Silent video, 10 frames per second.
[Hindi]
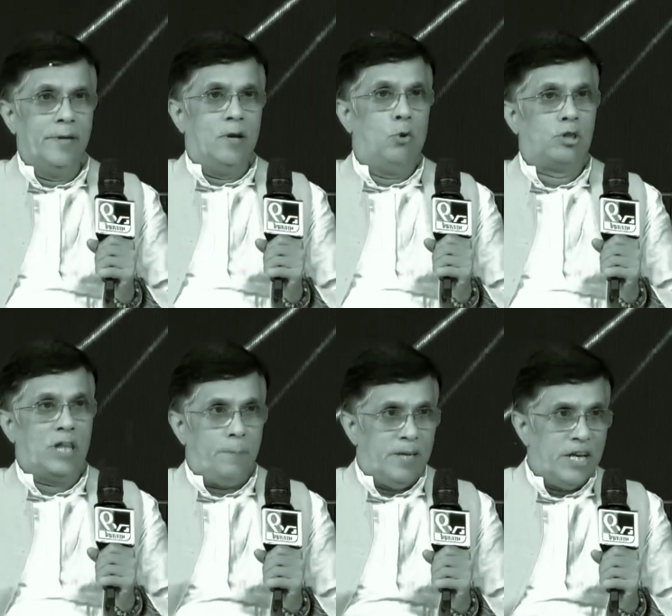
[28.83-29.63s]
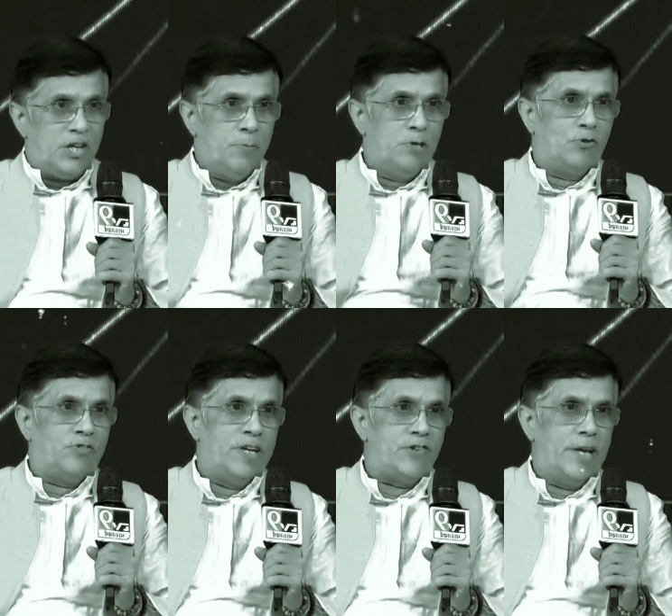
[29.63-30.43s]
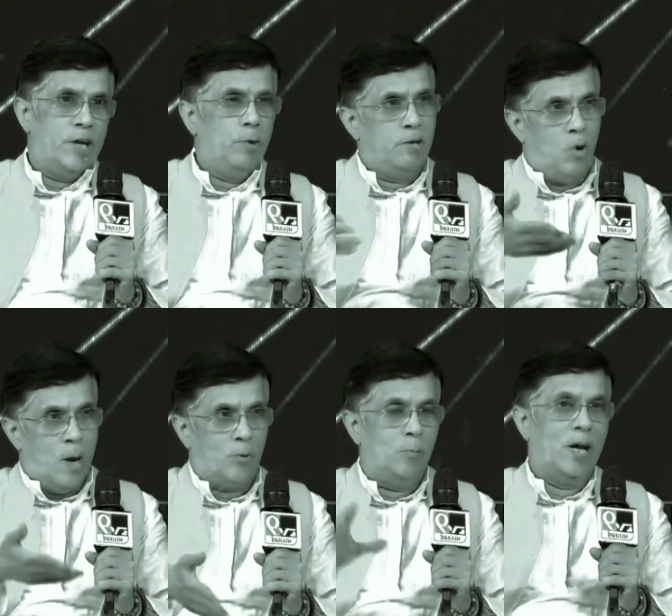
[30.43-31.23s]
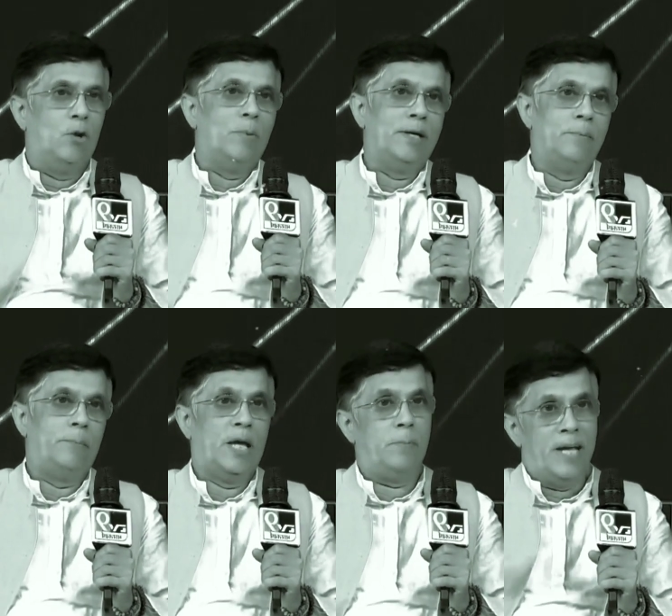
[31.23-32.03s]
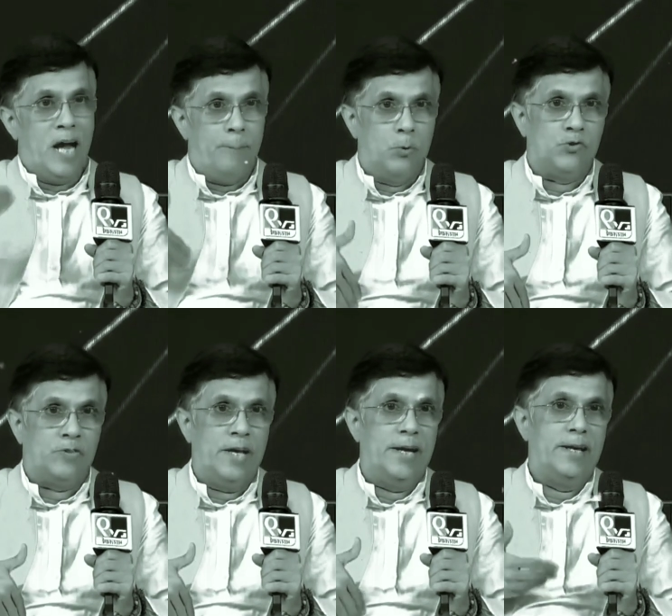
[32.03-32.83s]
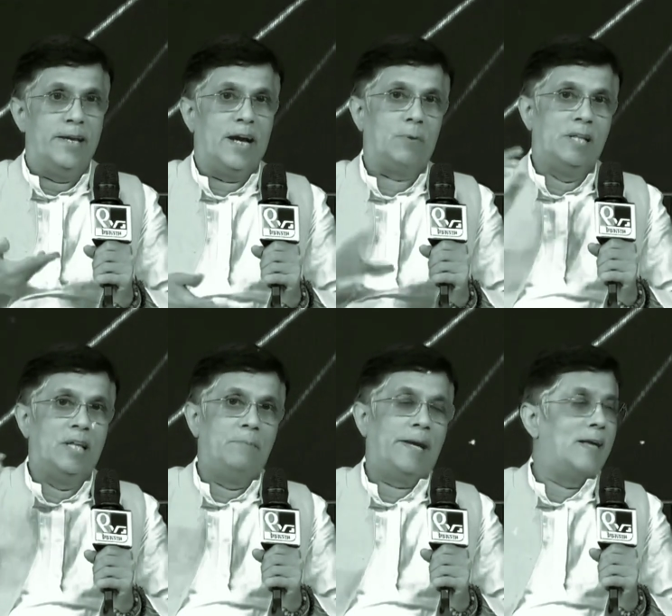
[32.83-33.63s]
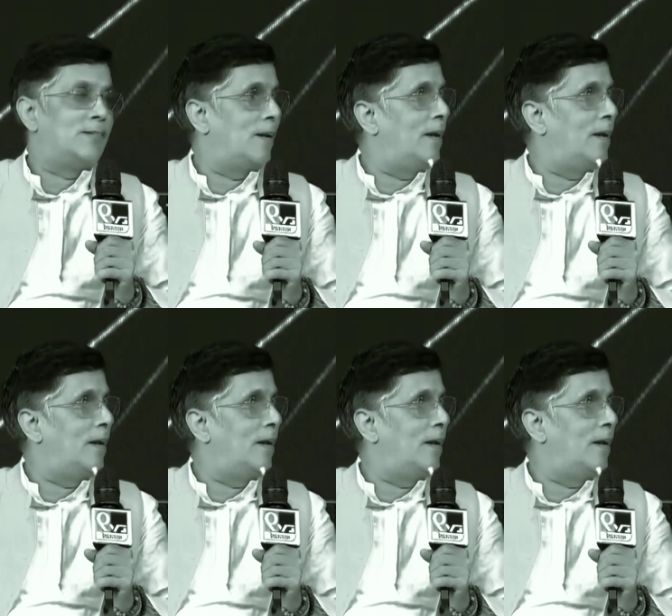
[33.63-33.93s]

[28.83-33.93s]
उत्तर प्रदेश में जो सीट शेयरिंग हुई है वो आपको मालूम है फिर भी आप पूछते हैं इंडिया गठबंधन में क्या चल रहा